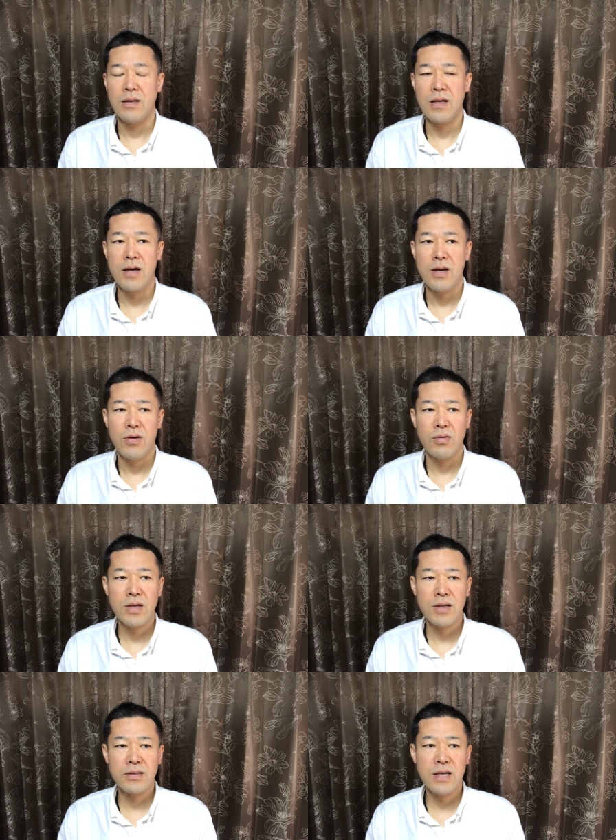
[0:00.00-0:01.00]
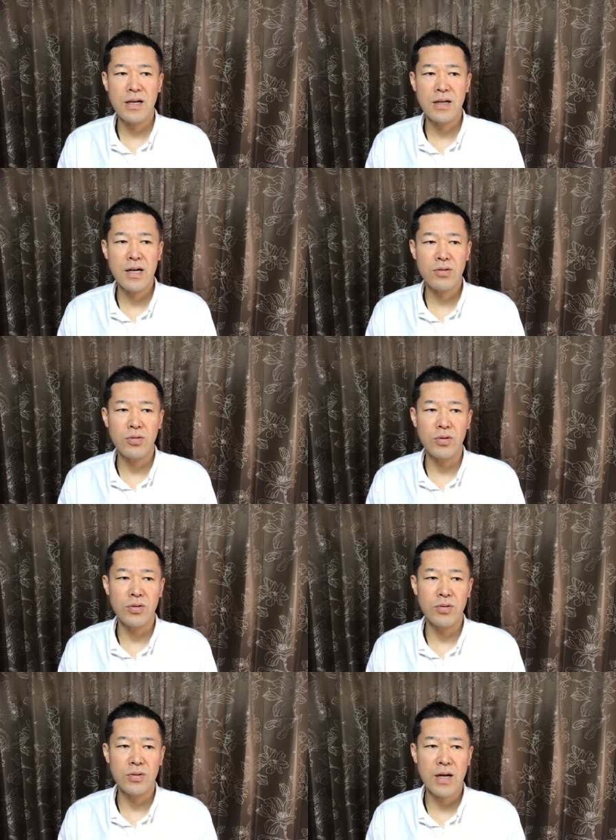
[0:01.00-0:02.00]
でお客さんが
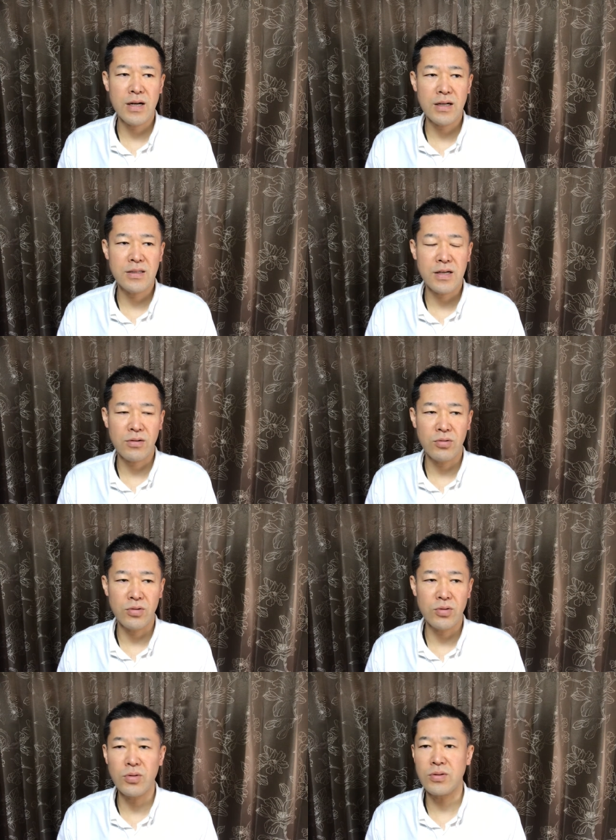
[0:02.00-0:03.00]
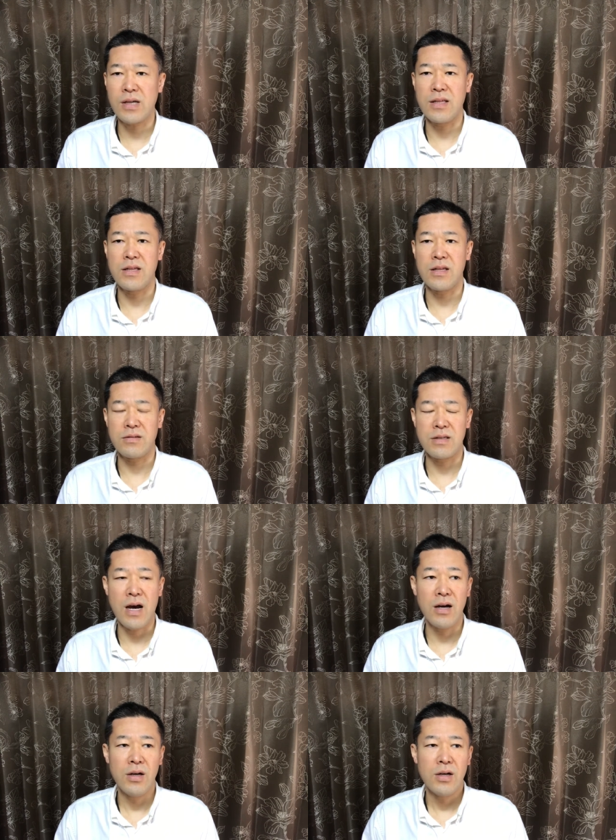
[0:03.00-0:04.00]
こう何かしたこう動作でですね、あ